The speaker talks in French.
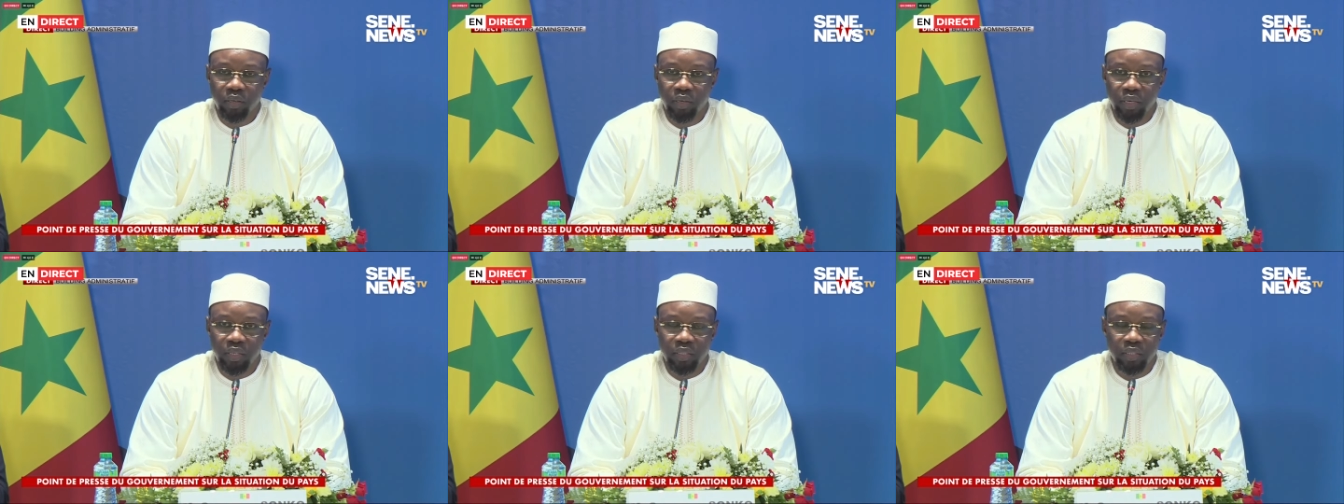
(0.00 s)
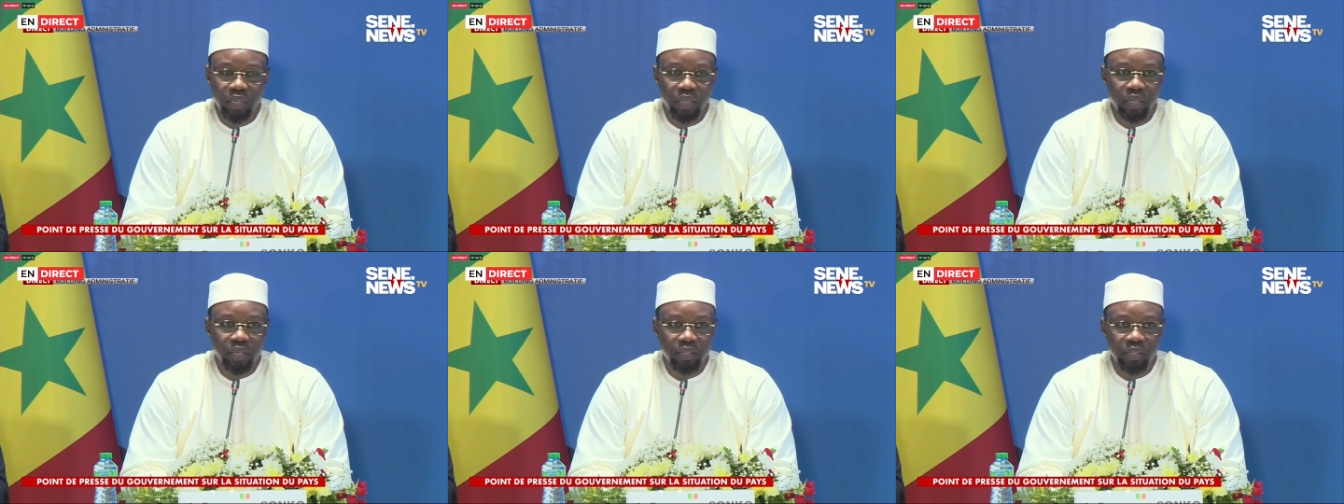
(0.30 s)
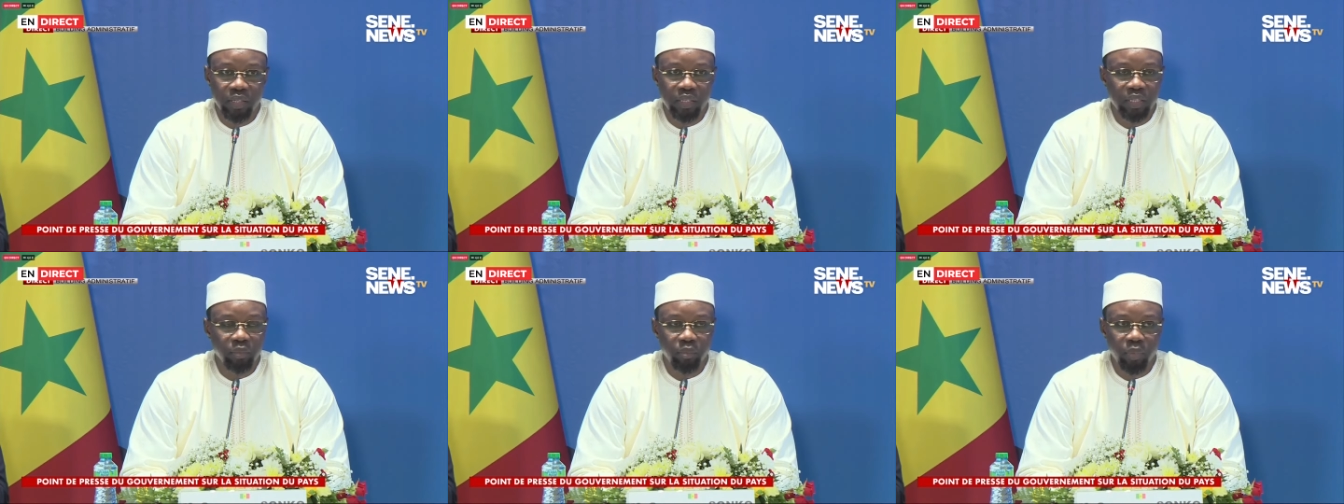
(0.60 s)

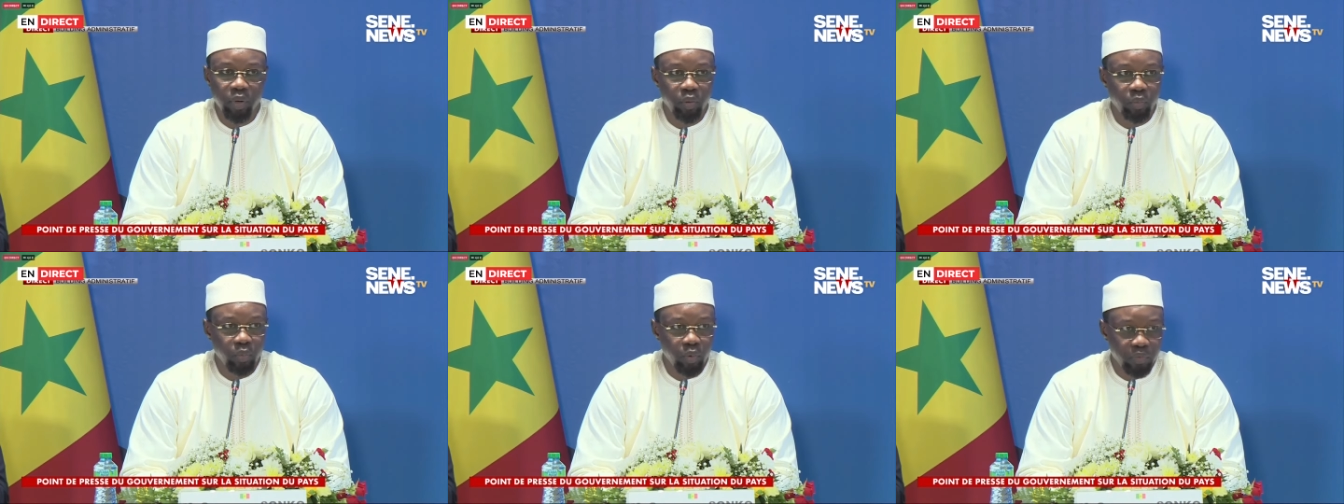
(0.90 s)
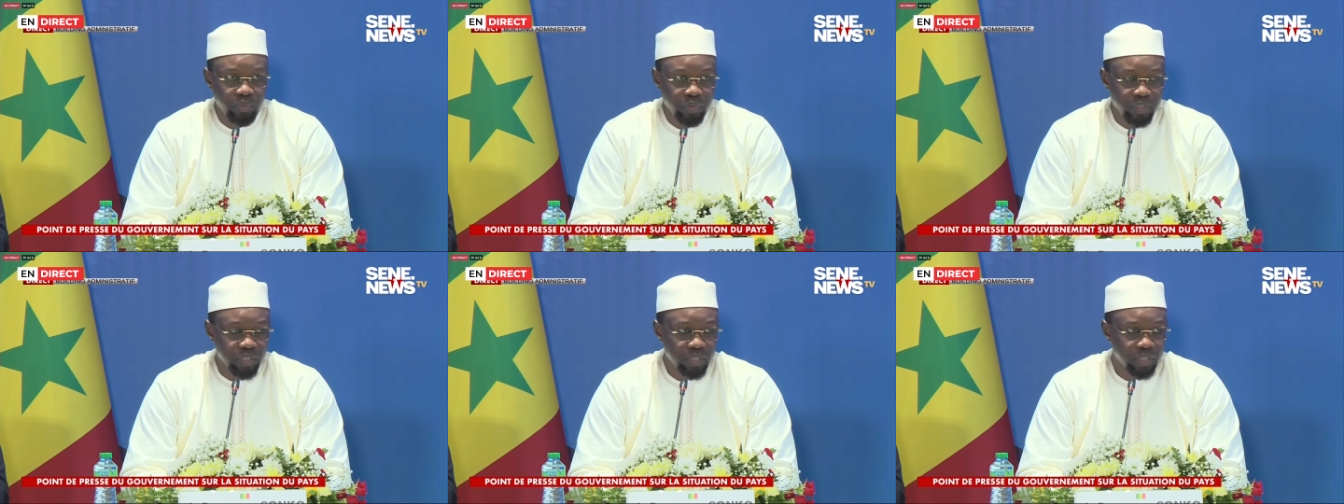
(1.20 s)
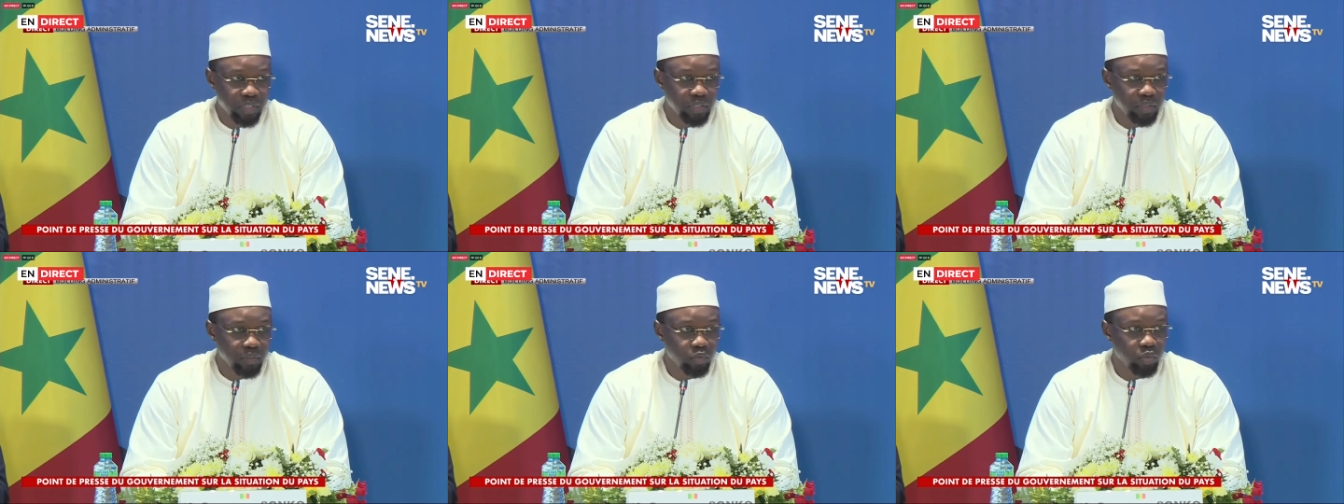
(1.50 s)
n'était pas au beau
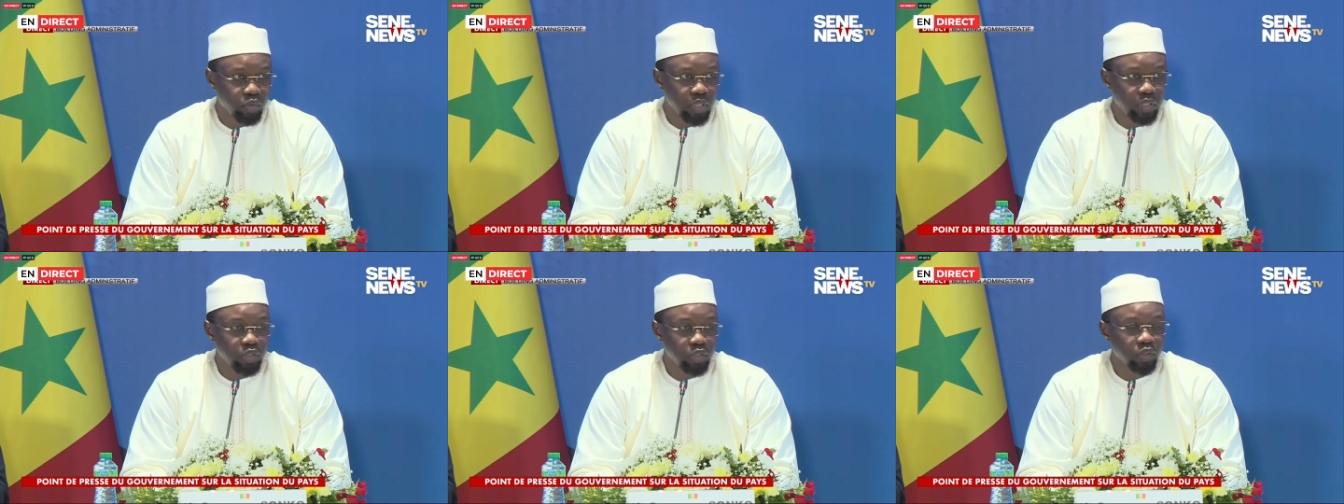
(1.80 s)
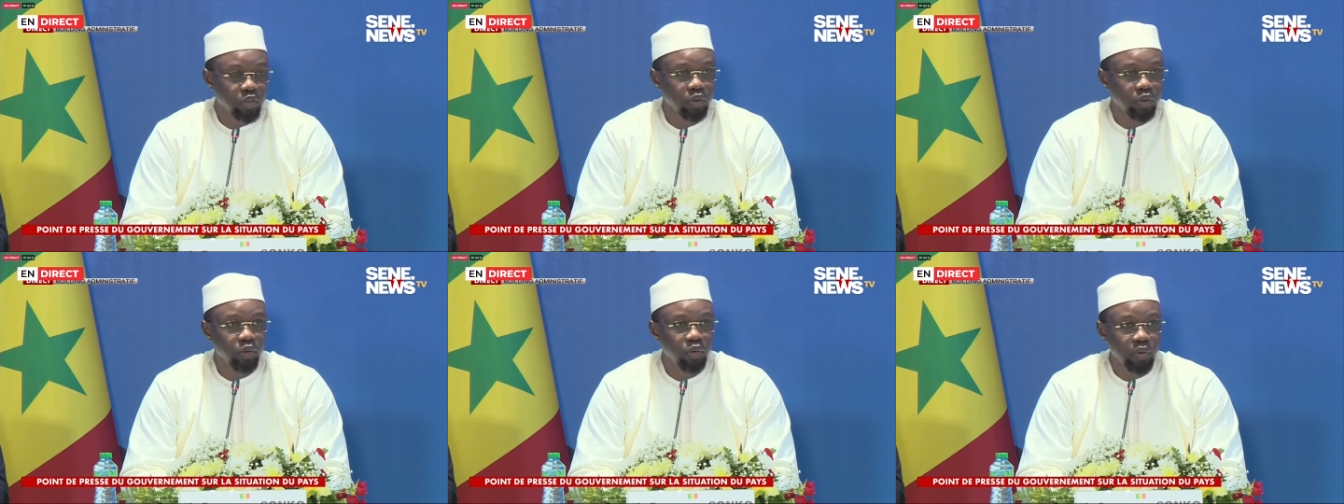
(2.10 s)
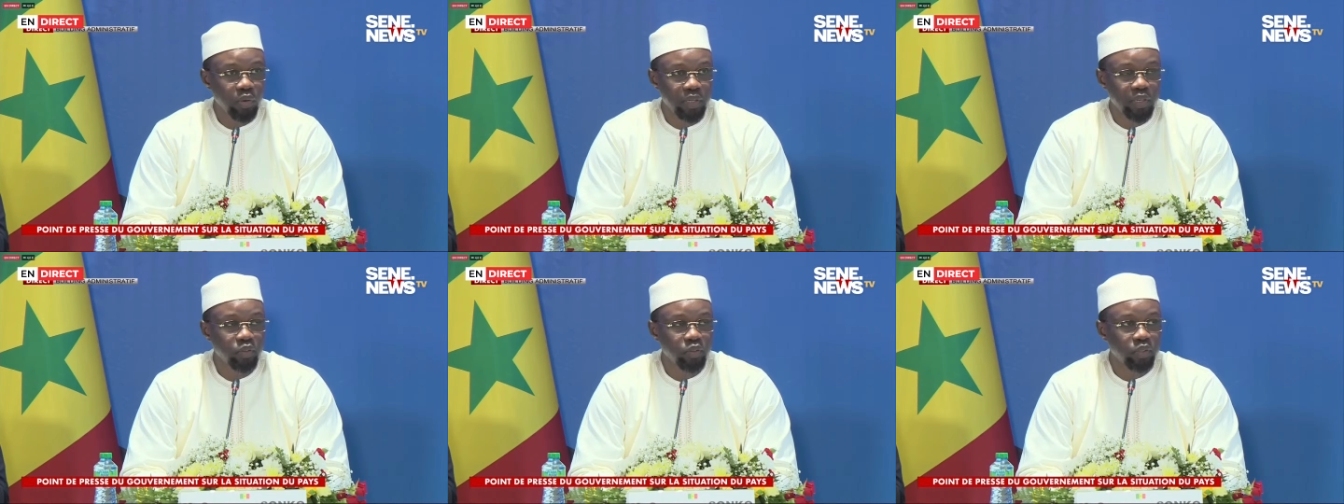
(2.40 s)
fixe, nous étions
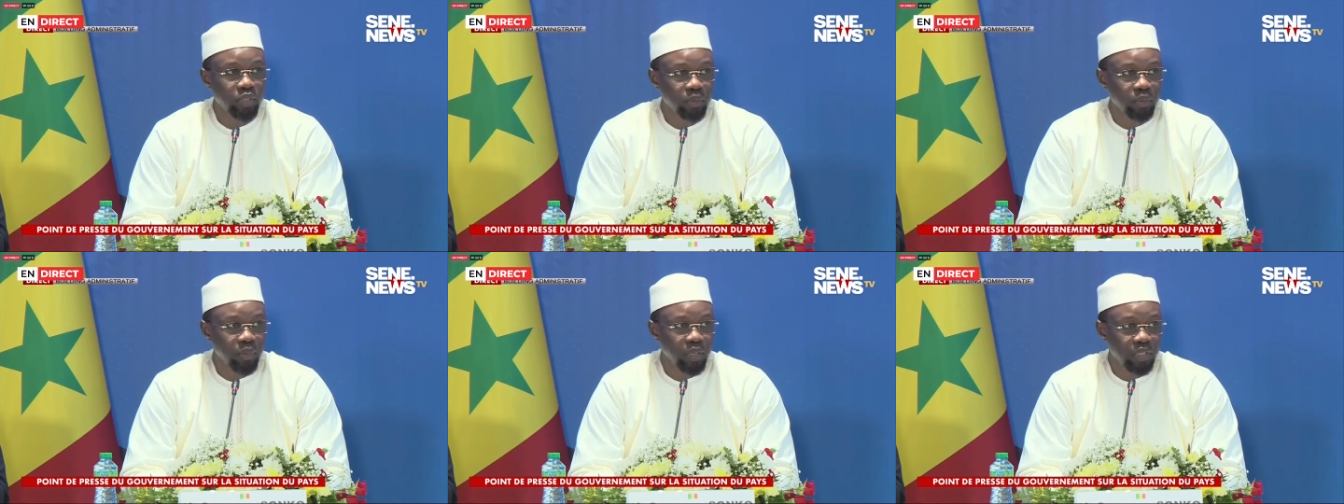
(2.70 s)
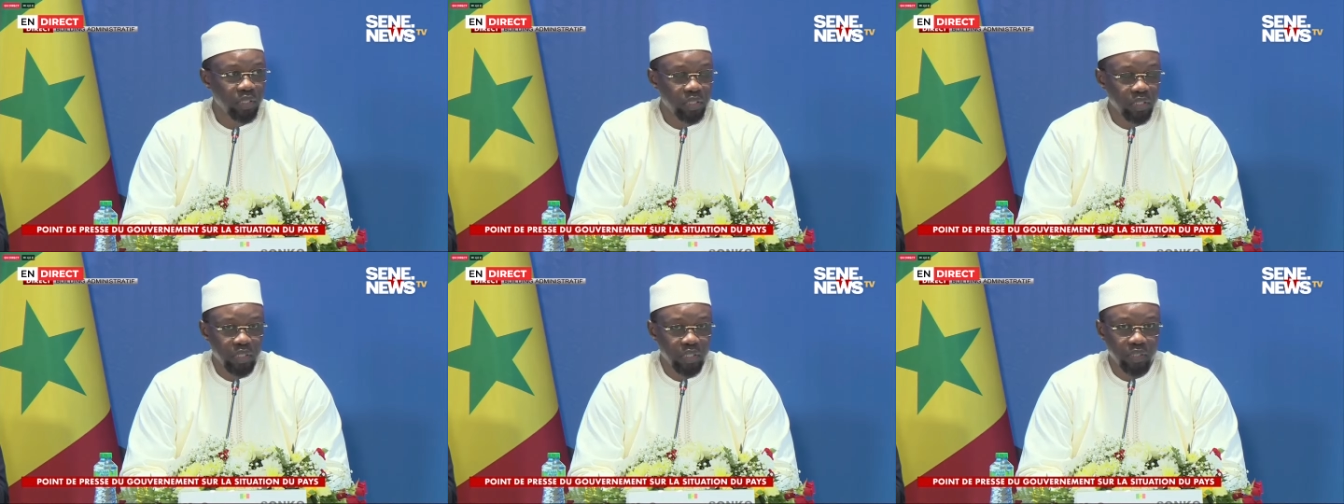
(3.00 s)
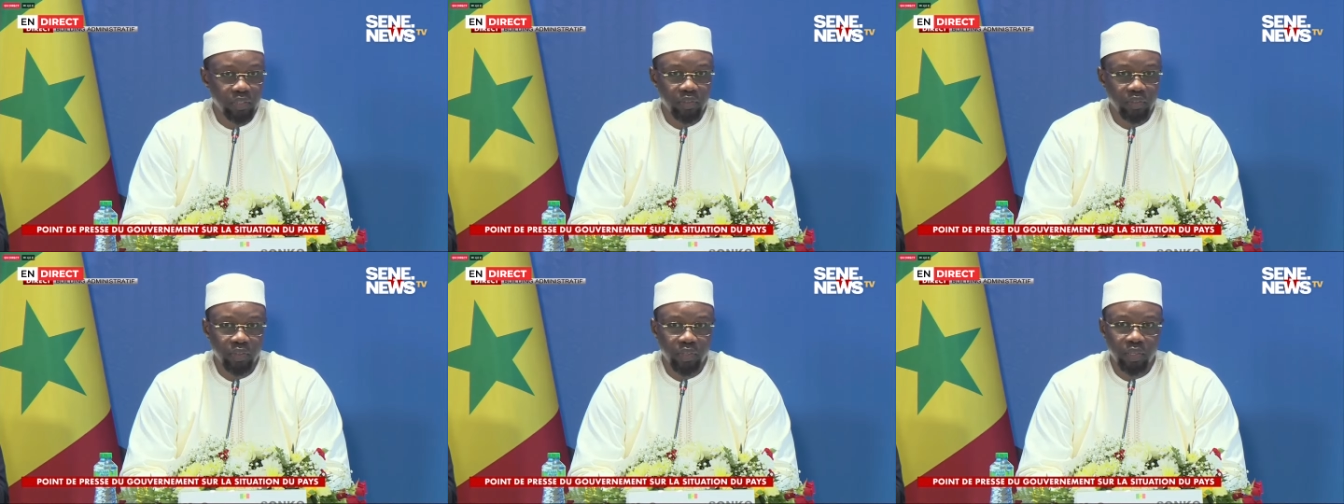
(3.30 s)
loin de nous imaginer